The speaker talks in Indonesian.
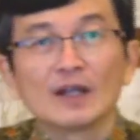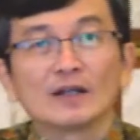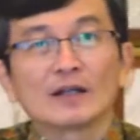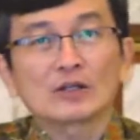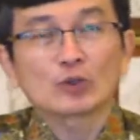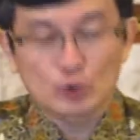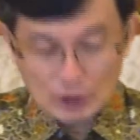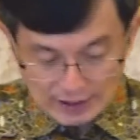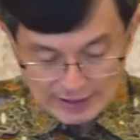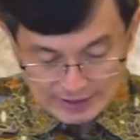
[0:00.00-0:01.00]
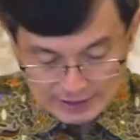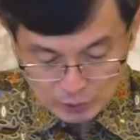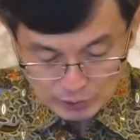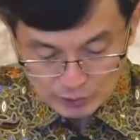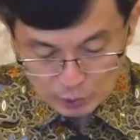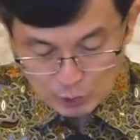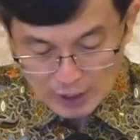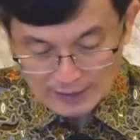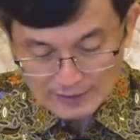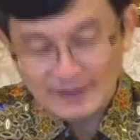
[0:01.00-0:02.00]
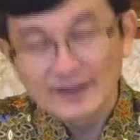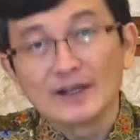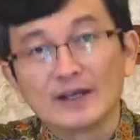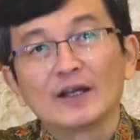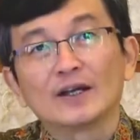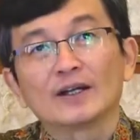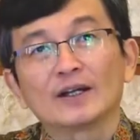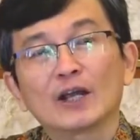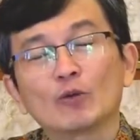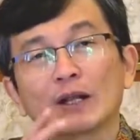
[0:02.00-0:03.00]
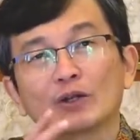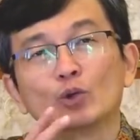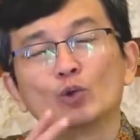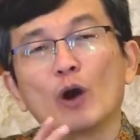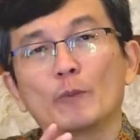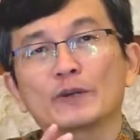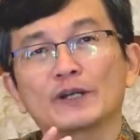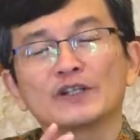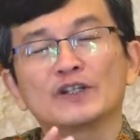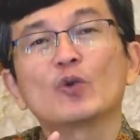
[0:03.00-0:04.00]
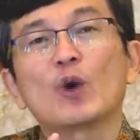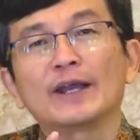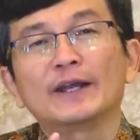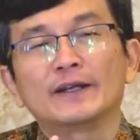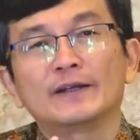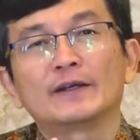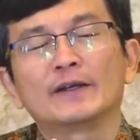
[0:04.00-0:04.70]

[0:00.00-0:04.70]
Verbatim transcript: Nah saudara yang kasih oleh Tuhan, lewat dua peristiwa ini.